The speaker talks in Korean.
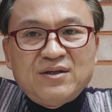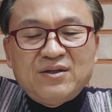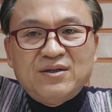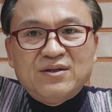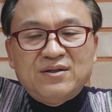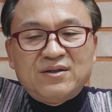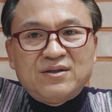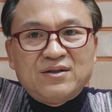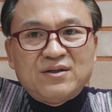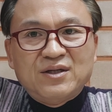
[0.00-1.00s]
이,
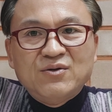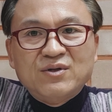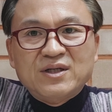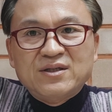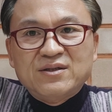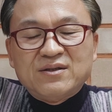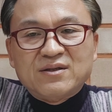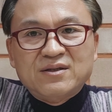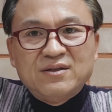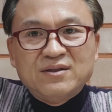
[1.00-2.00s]
겨울에는
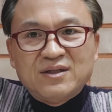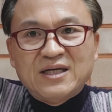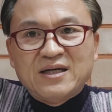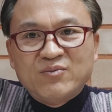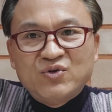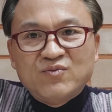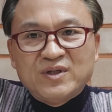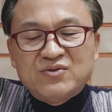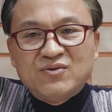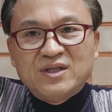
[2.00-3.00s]
그 땀으로
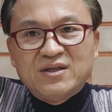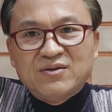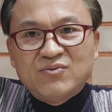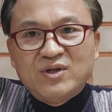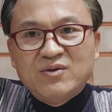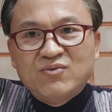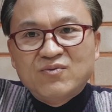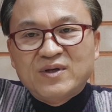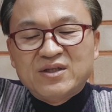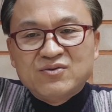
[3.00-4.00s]
배출되는 외부로
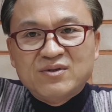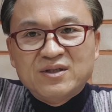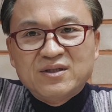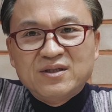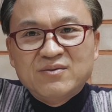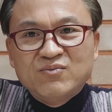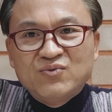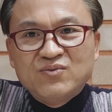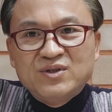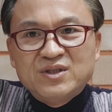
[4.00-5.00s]
배출되는 이런
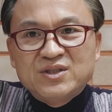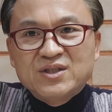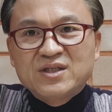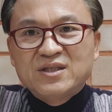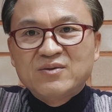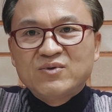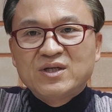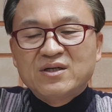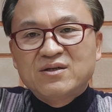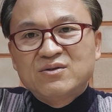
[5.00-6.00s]
부분들이 적기
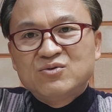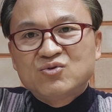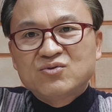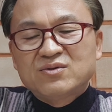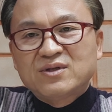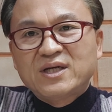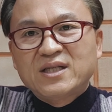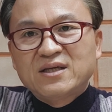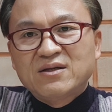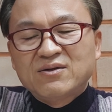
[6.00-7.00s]
때문에 그런 조절을 해야
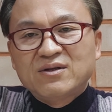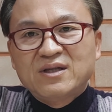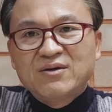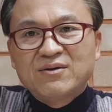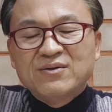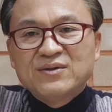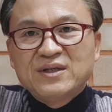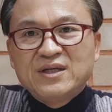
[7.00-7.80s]
되는데요.